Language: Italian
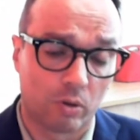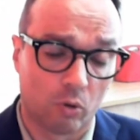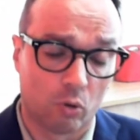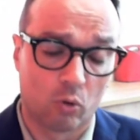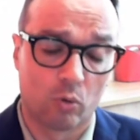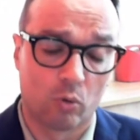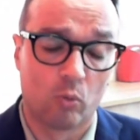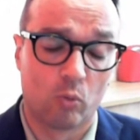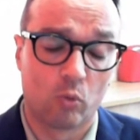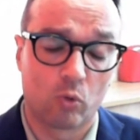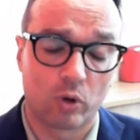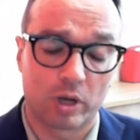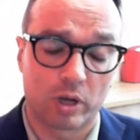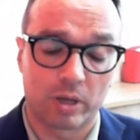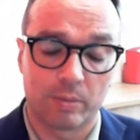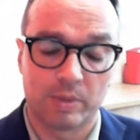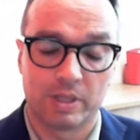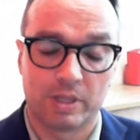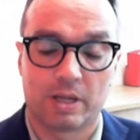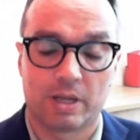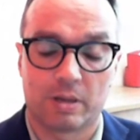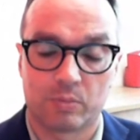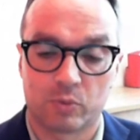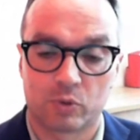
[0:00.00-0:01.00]
o comunque che mi
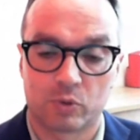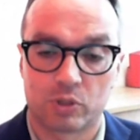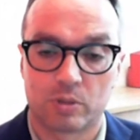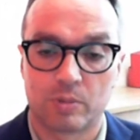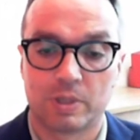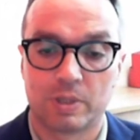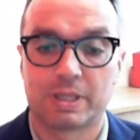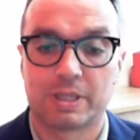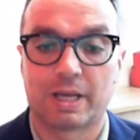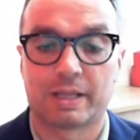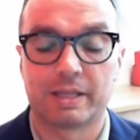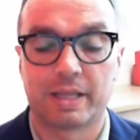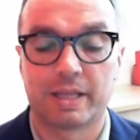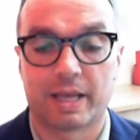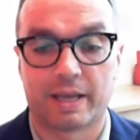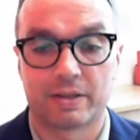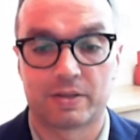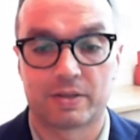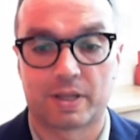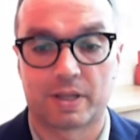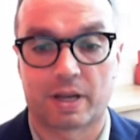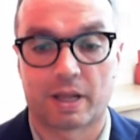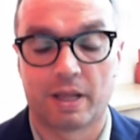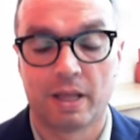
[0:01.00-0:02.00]
dia la possibilità di
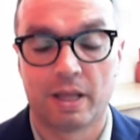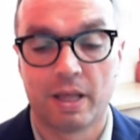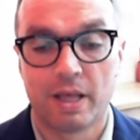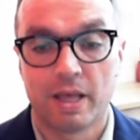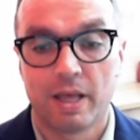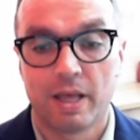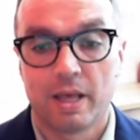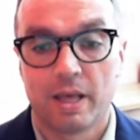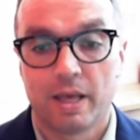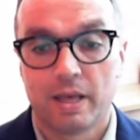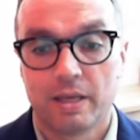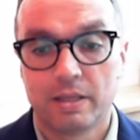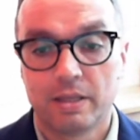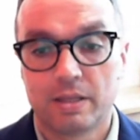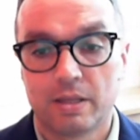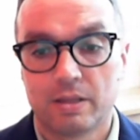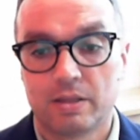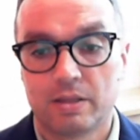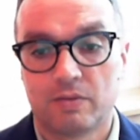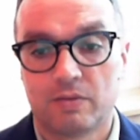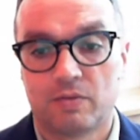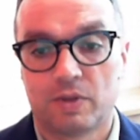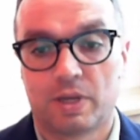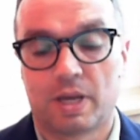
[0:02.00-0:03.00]
essere
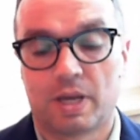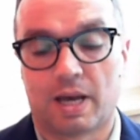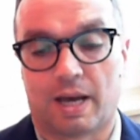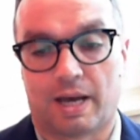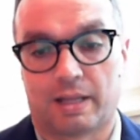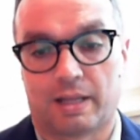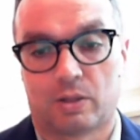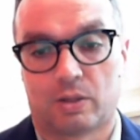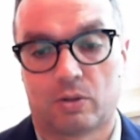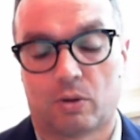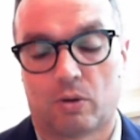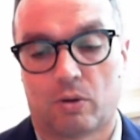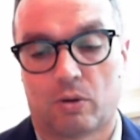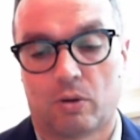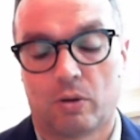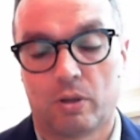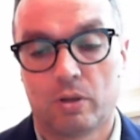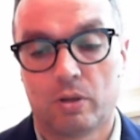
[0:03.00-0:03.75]
identificato.